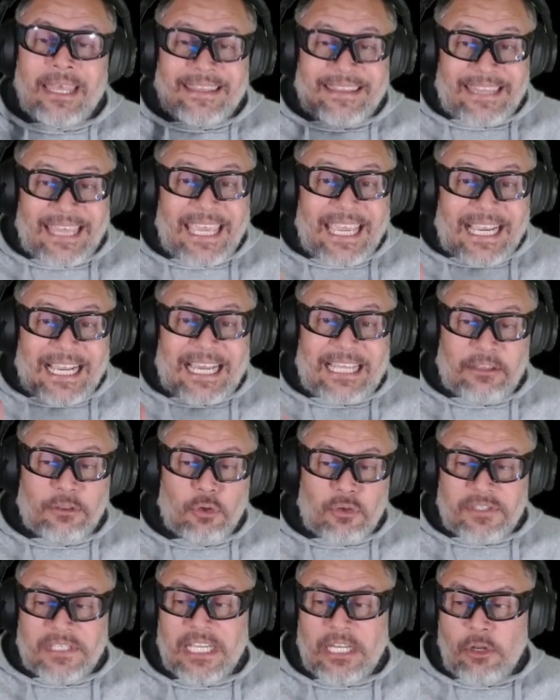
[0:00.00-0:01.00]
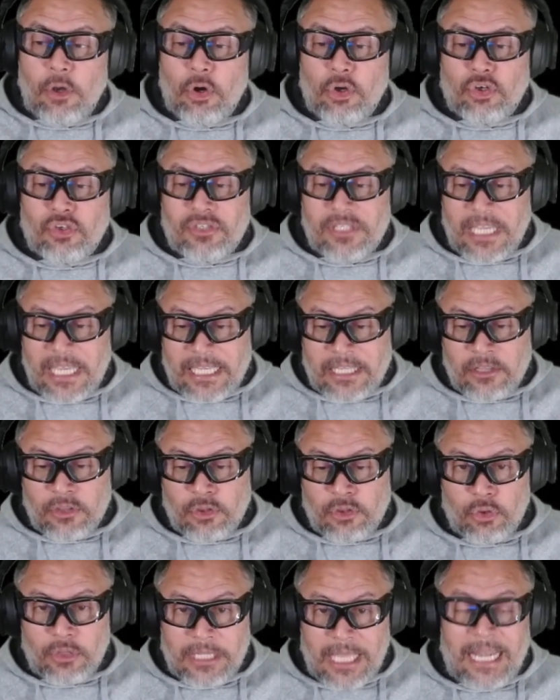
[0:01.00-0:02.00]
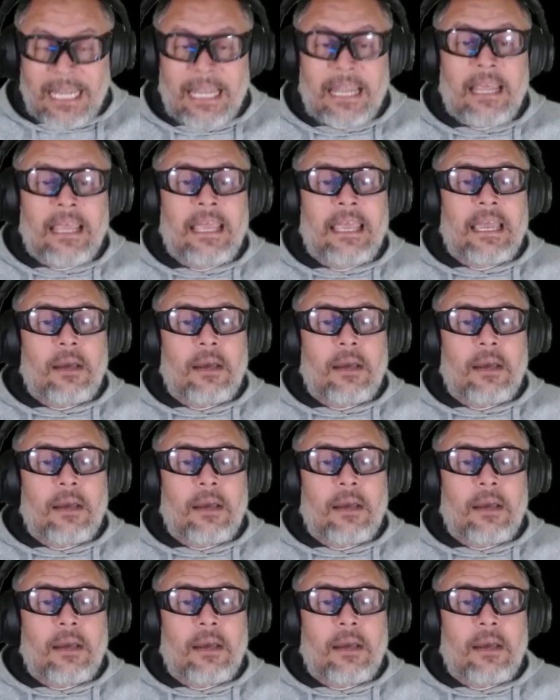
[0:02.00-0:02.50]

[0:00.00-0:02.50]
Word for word: de 14 logros en total.